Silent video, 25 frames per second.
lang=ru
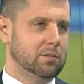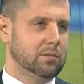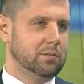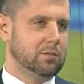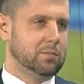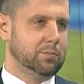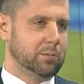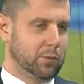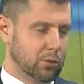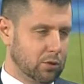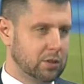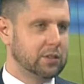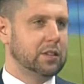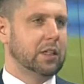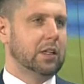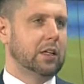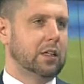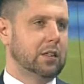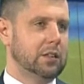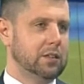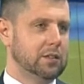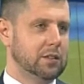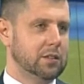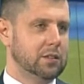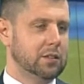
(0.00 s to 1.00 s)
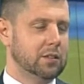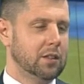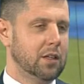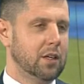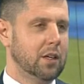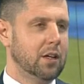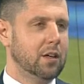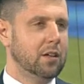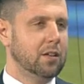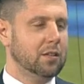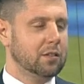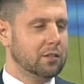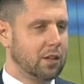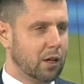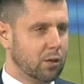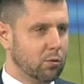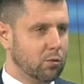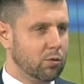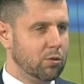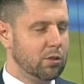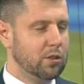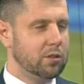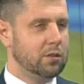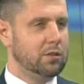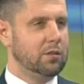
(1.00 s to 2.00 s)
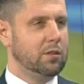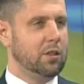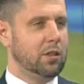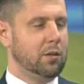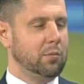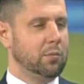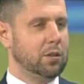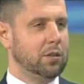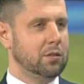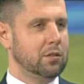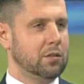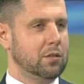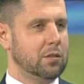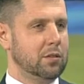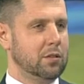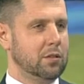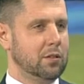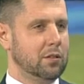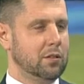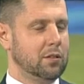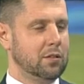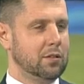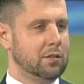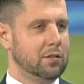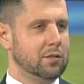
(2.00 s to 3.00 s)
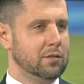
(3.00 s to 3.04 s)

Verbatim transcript: просто кризис. Какой термин э,